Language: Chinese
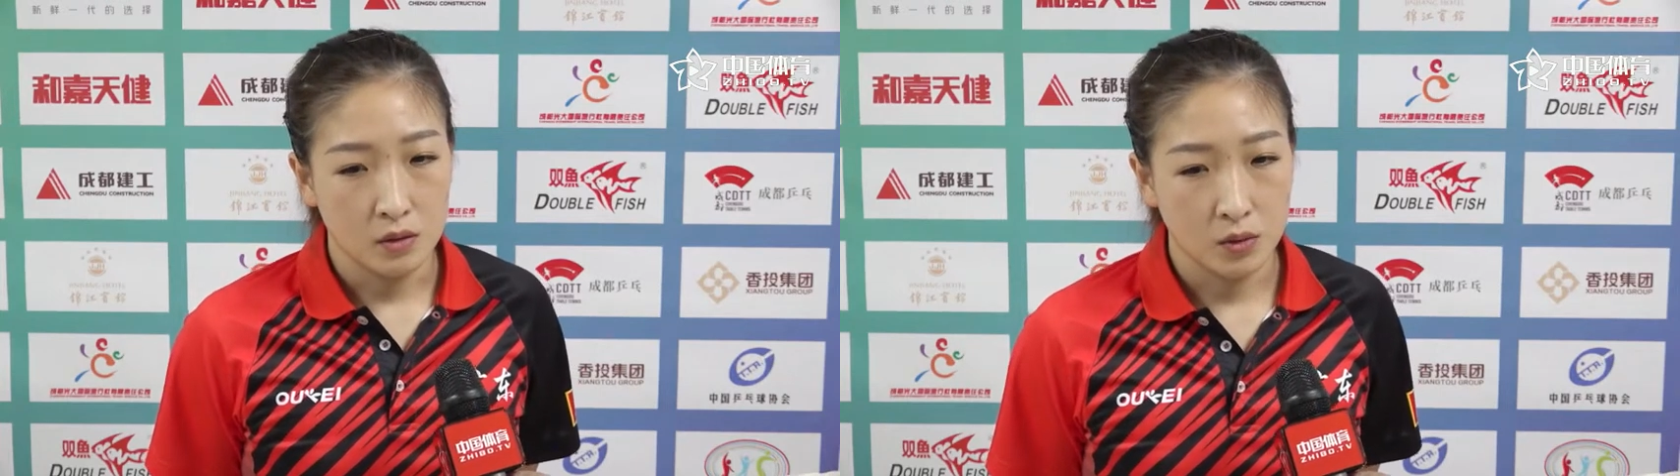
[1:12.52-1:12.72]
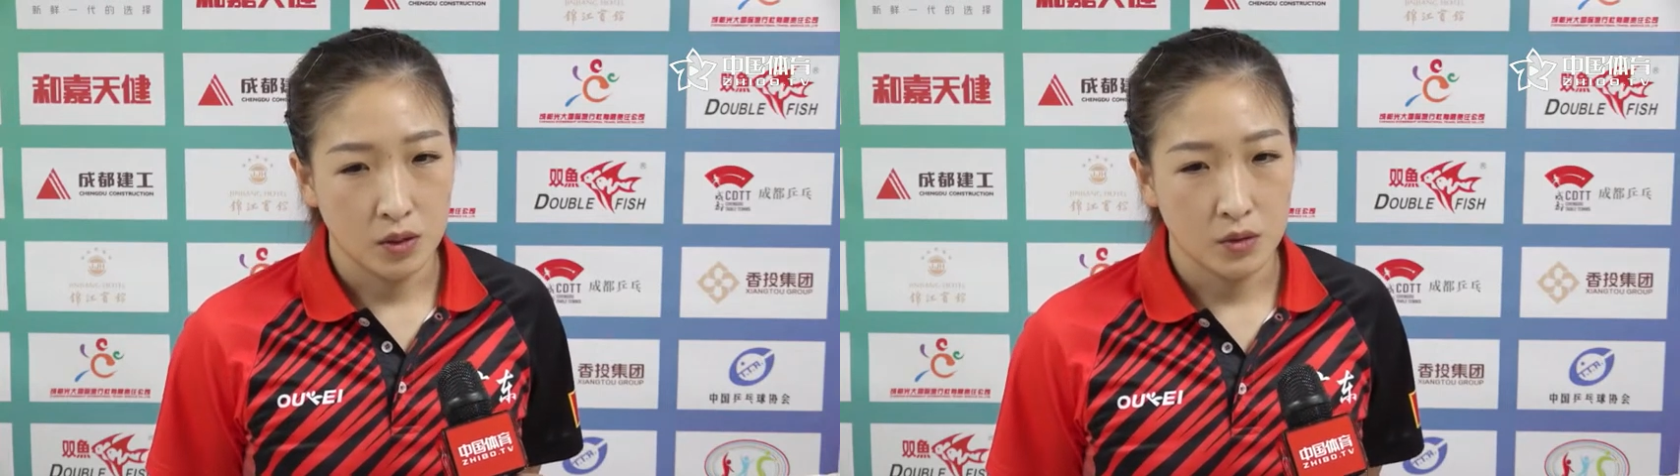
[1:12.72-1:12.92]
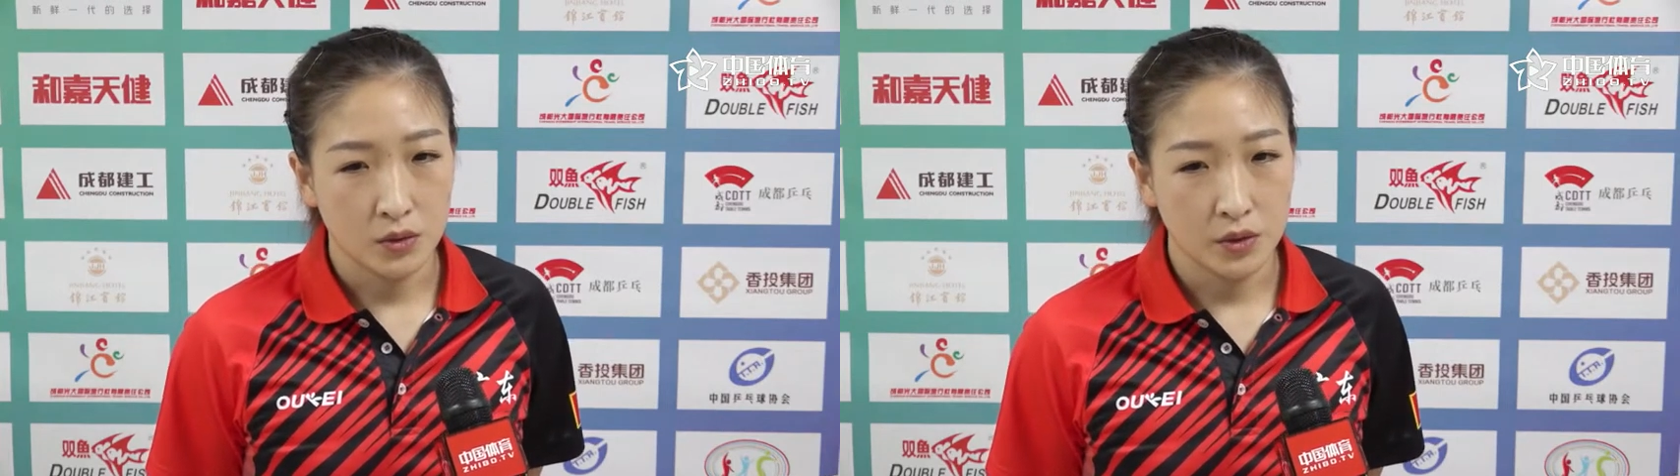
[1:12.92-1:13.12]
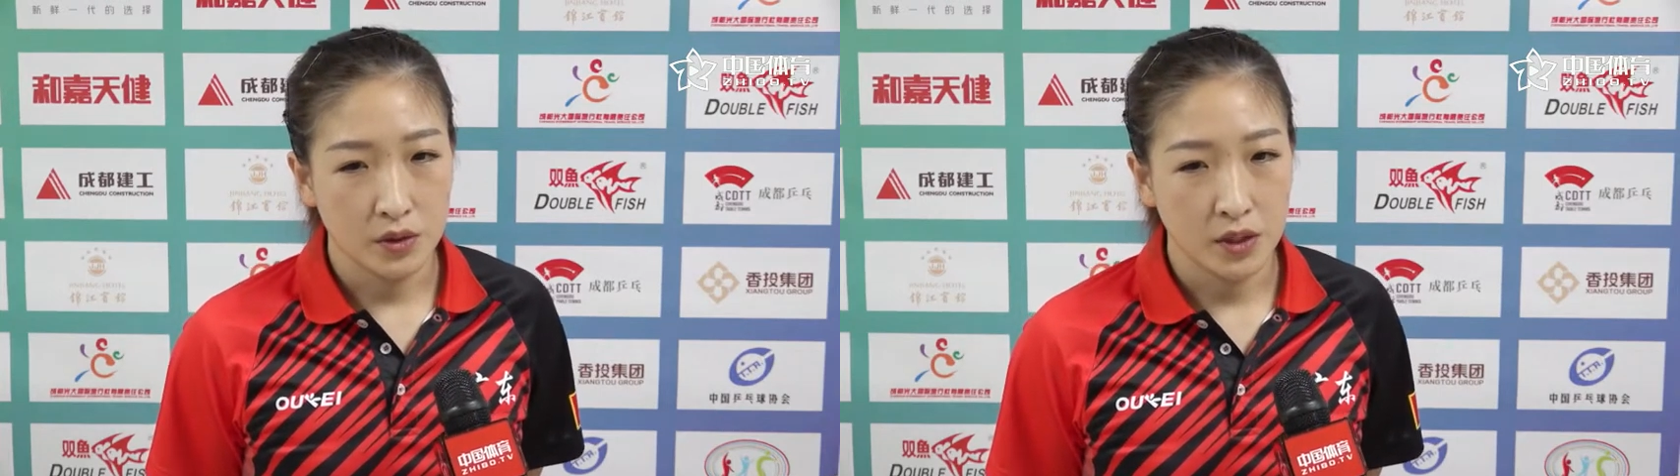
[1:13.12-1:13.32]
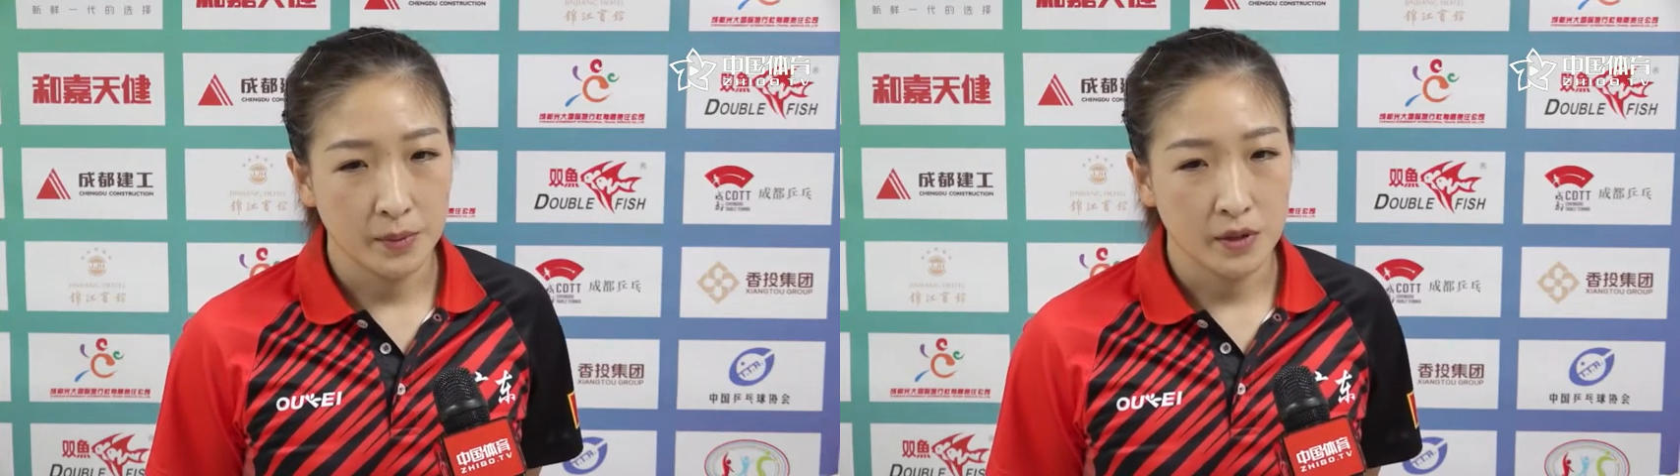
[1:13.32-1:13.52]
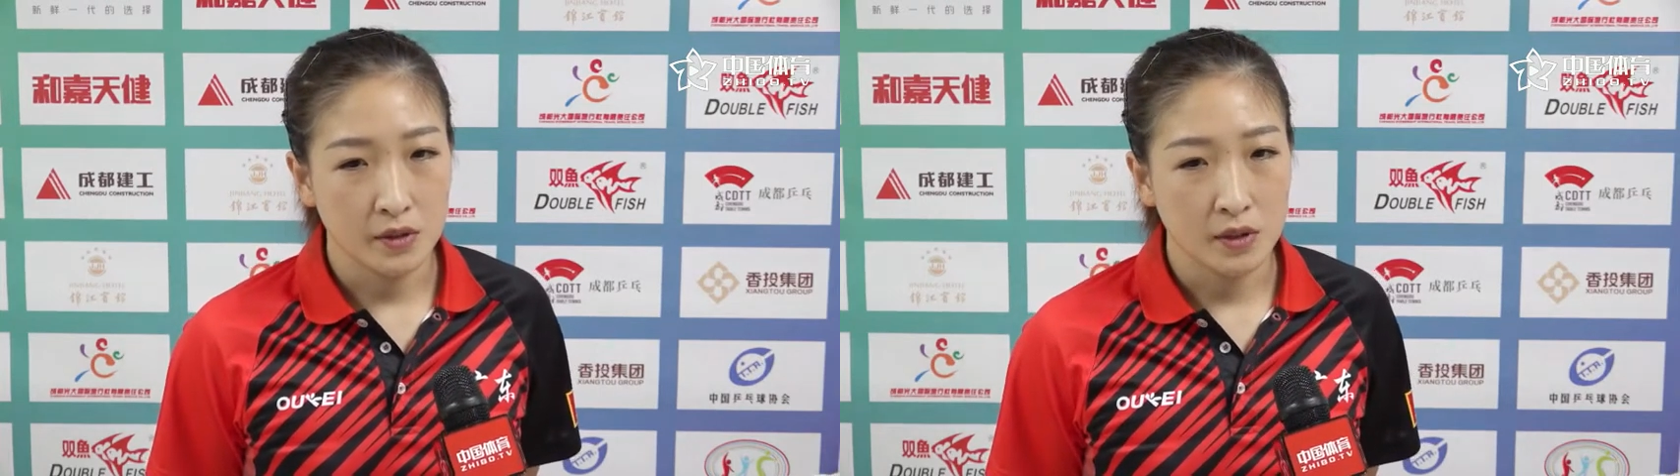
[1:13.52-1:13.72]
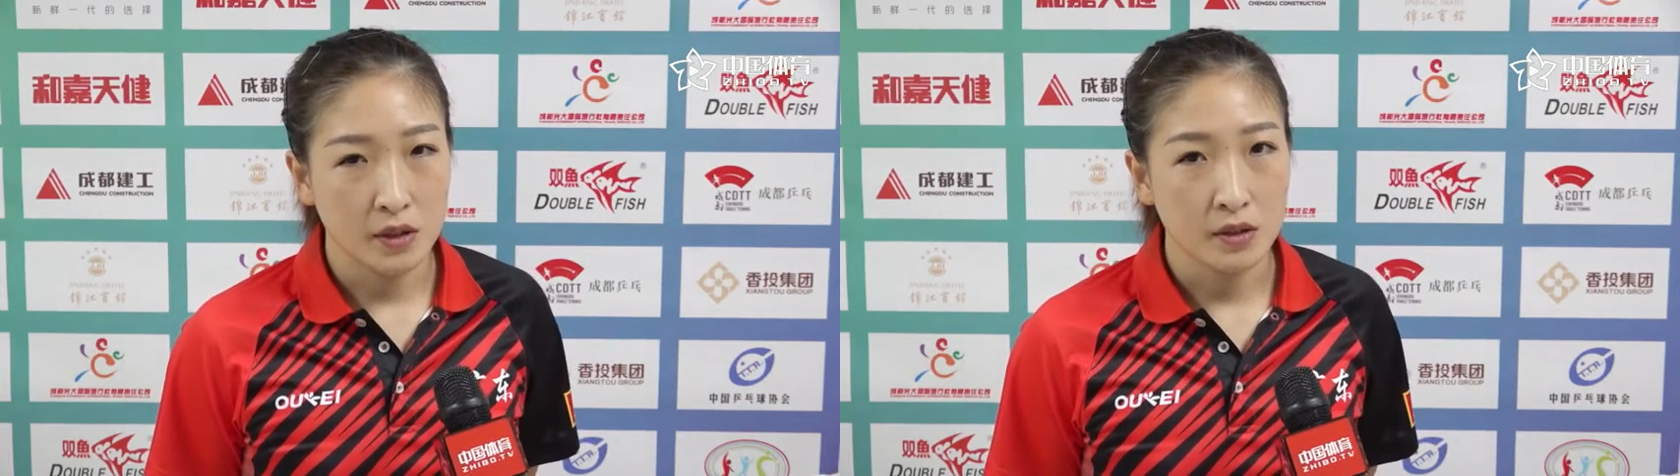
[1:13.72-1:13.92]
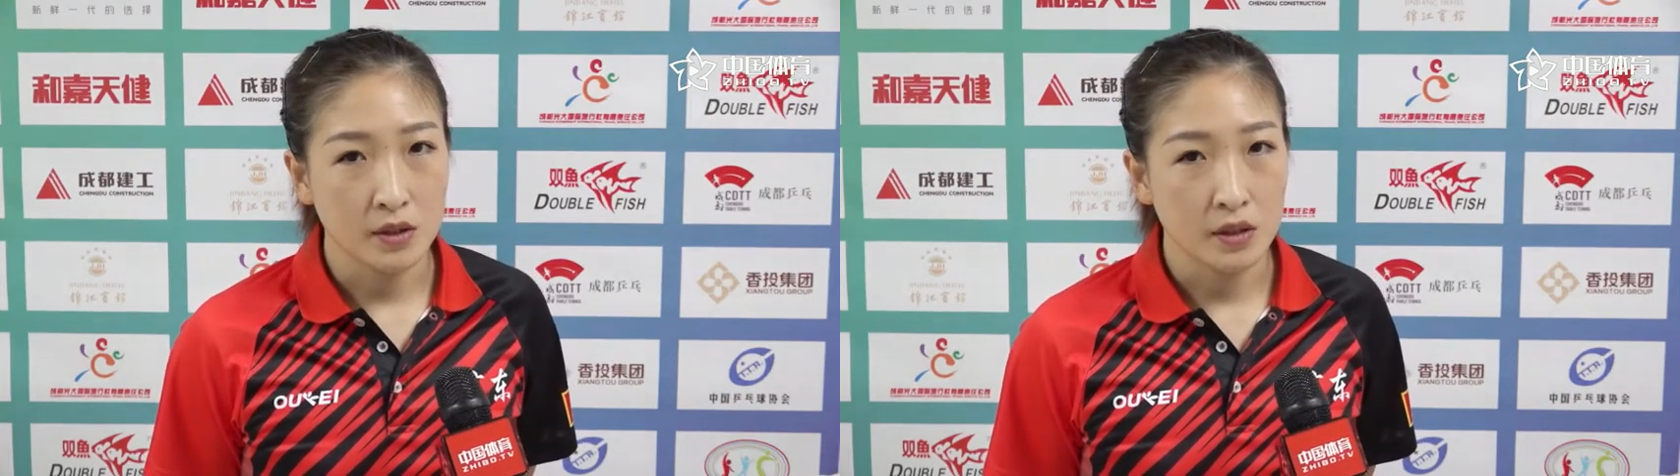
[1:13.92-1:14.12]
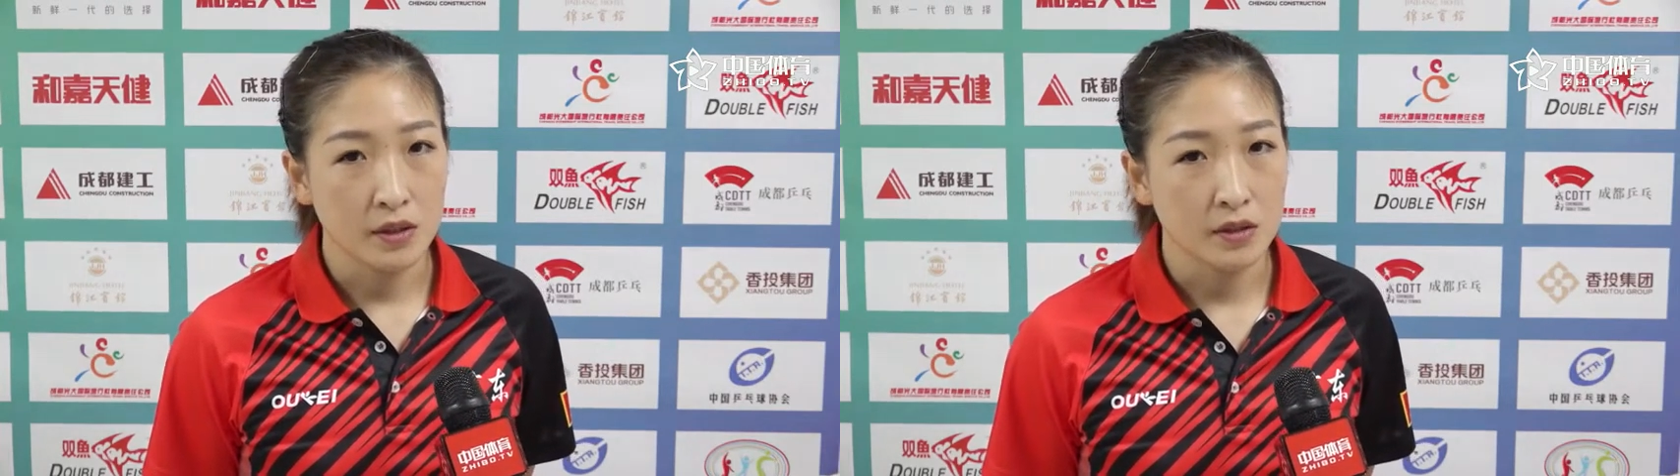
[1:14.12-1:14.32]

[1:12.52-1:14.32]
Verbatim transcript: 对，我觉得他们可能也更想让